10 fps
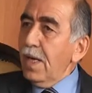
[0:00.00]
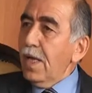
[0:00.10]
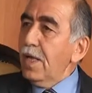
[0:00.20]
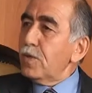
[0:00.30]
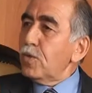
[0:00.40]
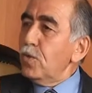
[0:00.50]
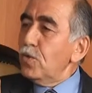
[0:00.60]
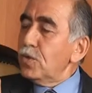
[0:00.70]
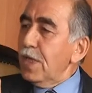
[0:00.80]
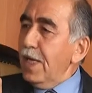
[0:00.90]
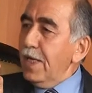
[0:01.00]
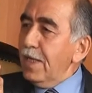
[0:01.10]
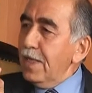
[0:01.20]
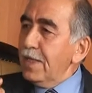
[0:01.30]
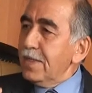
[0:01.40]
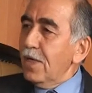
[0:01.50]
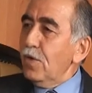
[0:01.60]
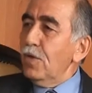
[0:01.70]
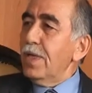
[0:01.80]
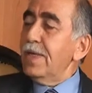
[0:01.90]
650 lira
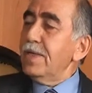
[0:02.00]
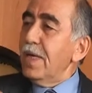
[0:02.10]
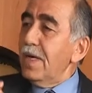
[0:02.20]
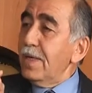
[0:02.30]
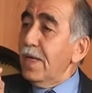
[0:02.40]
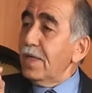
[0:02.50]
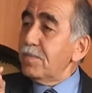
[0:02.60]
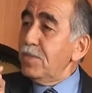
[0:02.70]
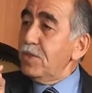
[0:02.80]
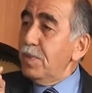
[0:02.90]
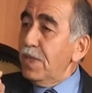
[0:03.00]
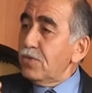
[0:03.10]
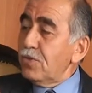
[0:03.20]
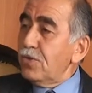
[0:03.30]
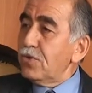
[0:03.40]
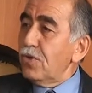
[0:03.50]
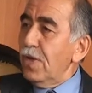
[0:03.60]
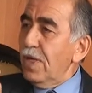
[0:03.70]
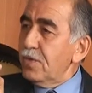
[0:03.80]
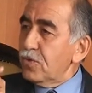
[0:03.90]
olan yani 65 kuruş
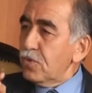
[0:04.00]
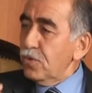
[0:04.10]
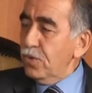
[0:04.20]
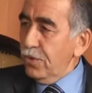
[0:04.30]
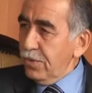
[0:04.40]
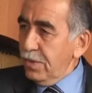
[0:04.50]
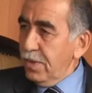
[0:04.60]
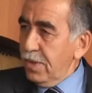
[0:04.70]
olan suyun